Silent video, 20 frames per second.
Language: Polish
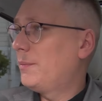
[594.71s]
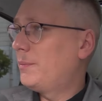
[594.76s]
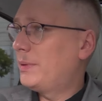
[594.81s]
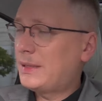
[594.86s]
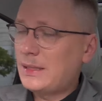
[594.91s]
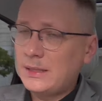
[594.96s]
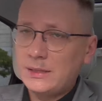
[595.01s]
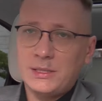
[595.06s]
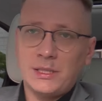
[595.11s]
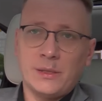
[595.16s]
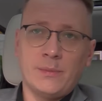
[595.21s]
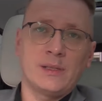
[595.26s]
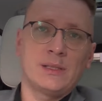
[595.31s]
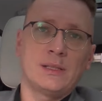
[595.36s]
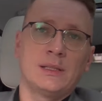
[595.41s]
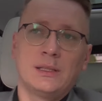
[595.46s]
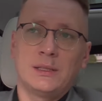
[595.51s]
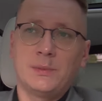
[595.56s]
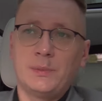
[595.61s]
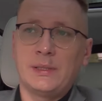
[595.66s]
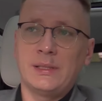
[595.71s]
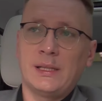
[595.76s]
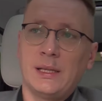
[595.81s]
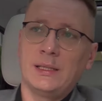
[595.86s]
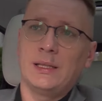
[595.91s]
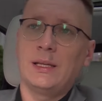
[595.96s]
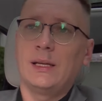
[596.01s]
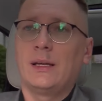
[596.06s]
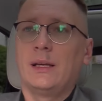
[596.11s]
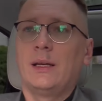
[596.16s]
Pyta, trzeba zadać
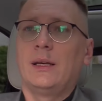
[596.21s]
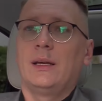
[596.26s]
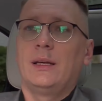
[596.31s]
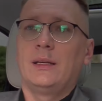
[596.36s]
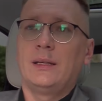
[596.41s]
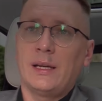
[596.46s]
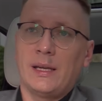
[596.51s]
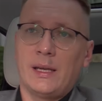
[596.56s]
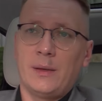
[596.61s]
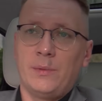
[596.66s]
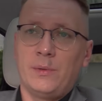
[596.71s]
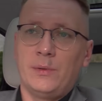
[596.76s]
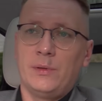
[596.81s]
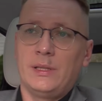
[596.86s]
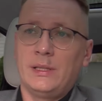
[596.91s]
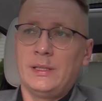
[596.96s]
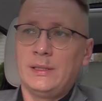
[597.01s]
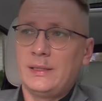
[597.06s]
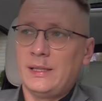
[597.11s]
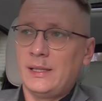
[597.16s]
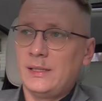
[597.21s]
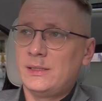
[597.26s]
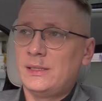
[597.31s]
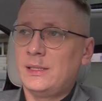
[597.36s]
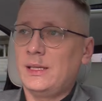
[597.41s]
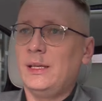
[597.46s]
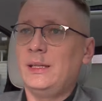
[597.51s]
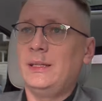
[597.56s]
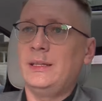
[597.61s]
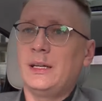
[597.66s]
pytanie, jakie były ich
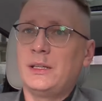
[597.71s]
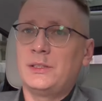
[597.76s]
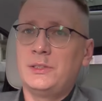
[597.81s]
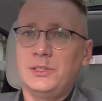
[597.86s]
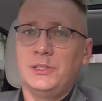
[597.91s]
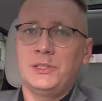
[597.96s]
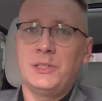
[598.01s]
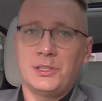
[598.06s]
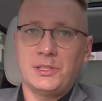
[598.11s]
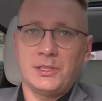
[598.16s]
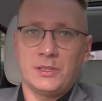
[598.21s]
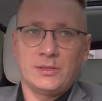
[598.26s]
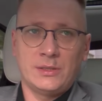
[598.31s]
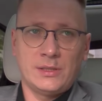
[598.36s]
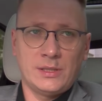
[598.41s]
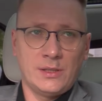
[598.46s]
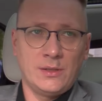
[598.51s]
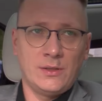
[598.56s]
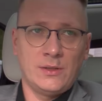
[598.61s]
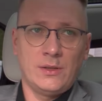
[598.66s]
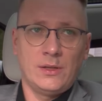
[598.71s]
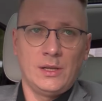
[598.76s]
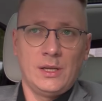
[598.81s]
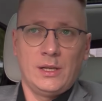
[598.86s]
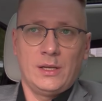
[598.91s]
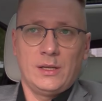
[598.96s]
intencje i jak dzisiaj się do tego